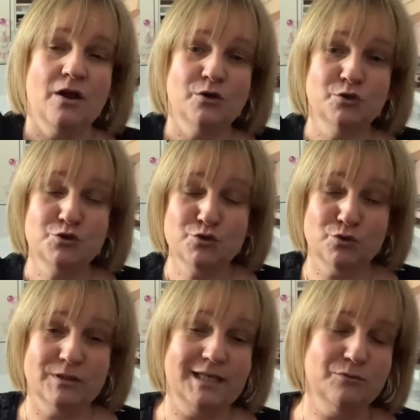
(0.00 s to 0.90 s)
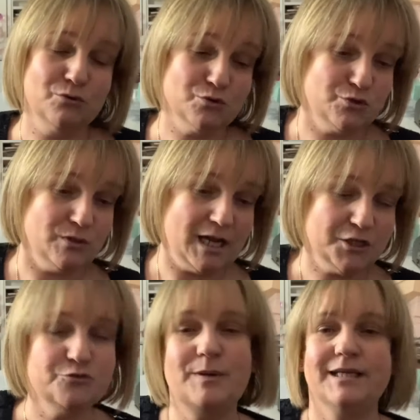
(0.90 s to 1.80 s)
L'autre jour, on allait au consulat,
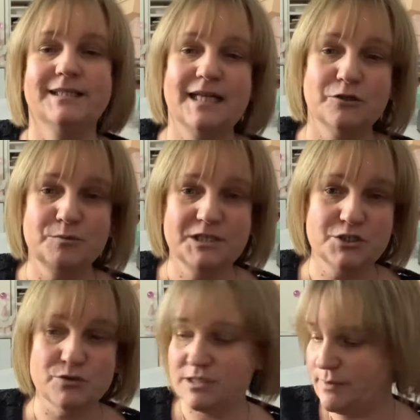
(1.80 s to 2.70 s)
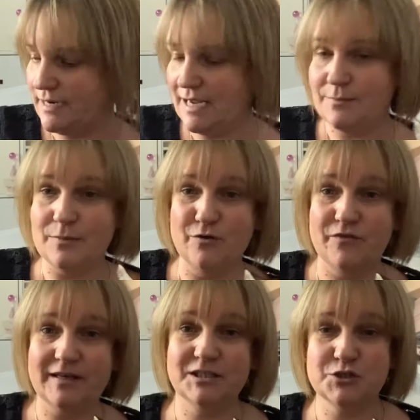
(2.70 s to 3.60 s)
je lui parlais de quelques petites choses, et bah là, elle m'a
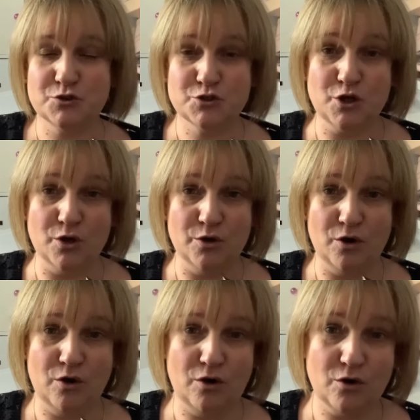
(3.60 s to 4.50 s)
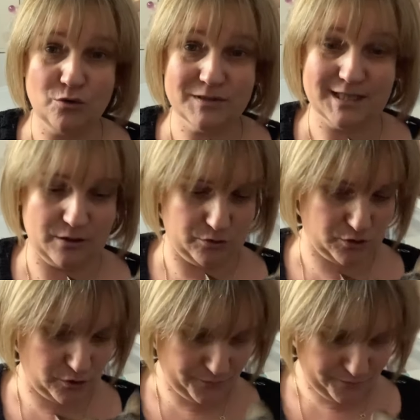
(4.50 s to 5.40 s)
offert des choses euh, en
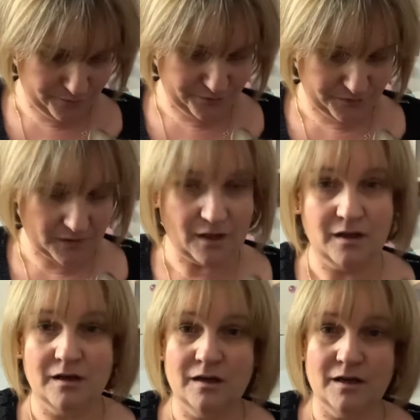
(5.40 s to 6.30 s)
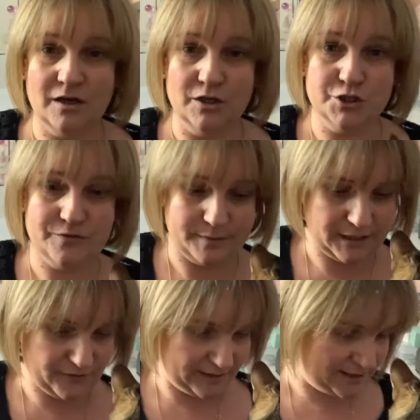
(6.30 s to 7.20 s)
conséquence. Euh, je vais peut-être faire